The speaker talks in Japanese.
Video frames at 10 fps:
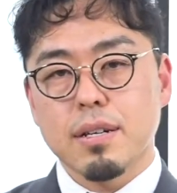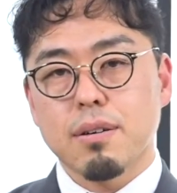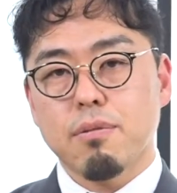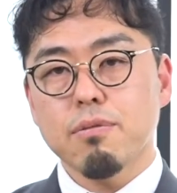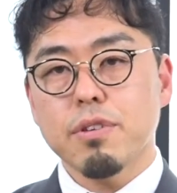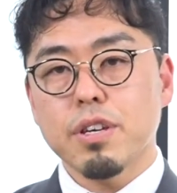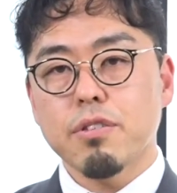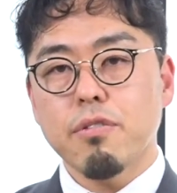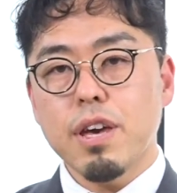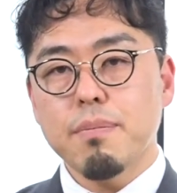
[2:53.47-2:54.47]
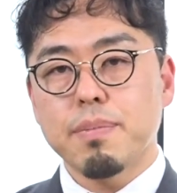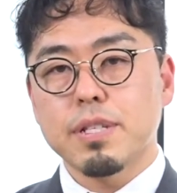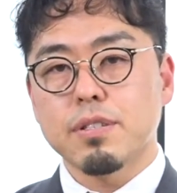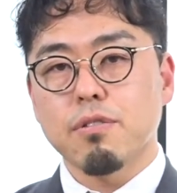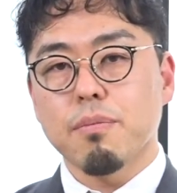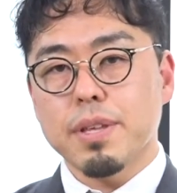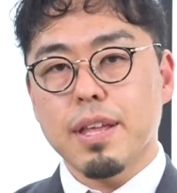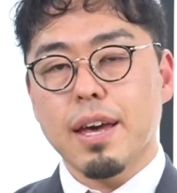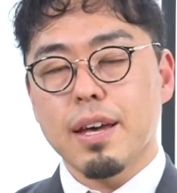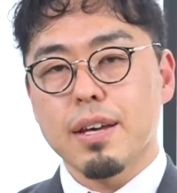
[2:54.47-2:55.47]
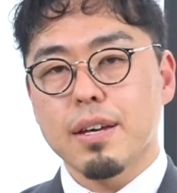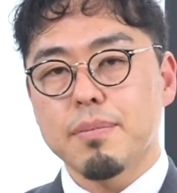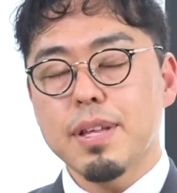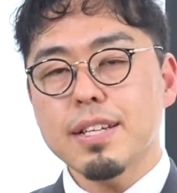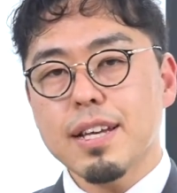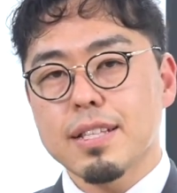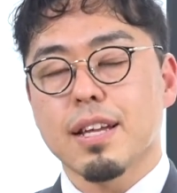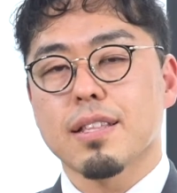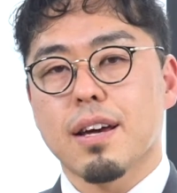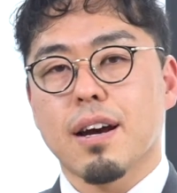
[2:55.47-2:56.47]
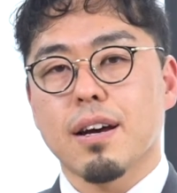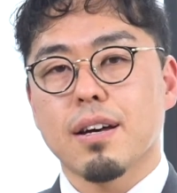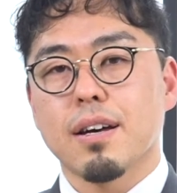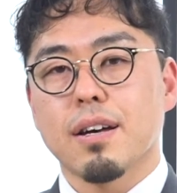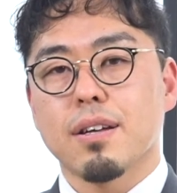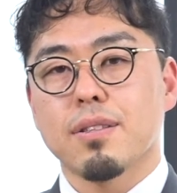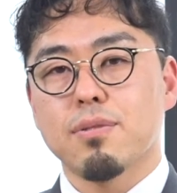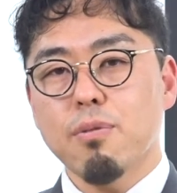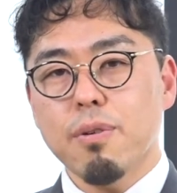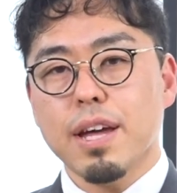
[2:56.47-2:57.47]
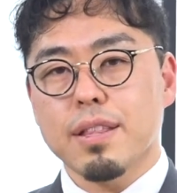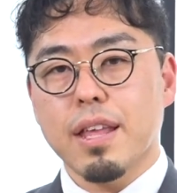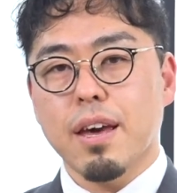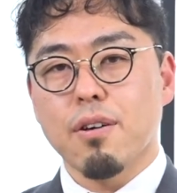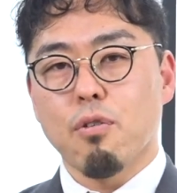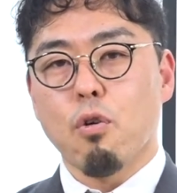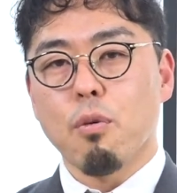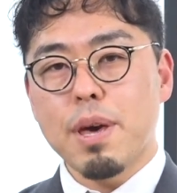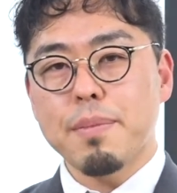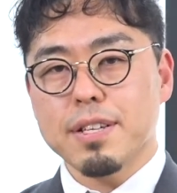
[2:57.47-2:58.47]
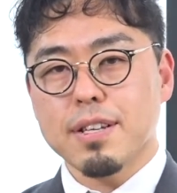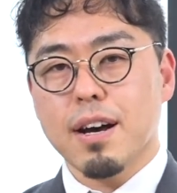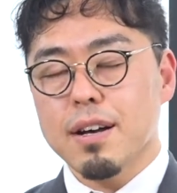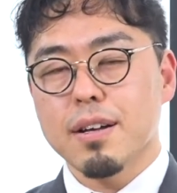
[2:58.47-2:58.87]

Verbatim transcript: この色鉛筆を見て皆さんだったらどうやって褒めますか、